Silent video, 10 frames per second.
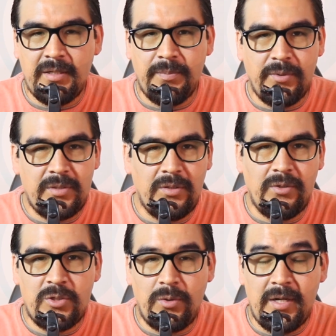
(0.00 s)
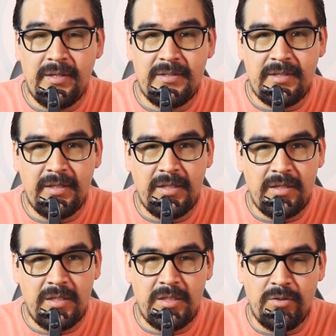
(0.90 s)
el depósito es o al
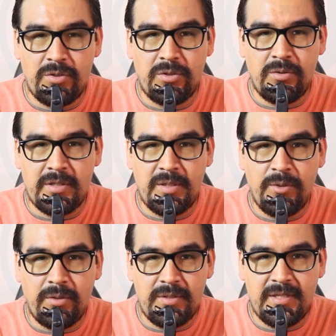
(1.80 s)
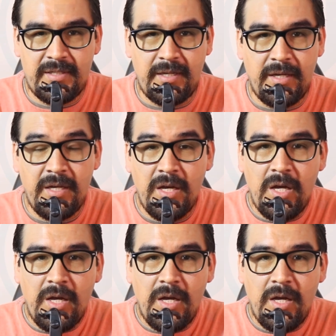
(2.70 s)
instante y si nosotros lo hacemos con CCI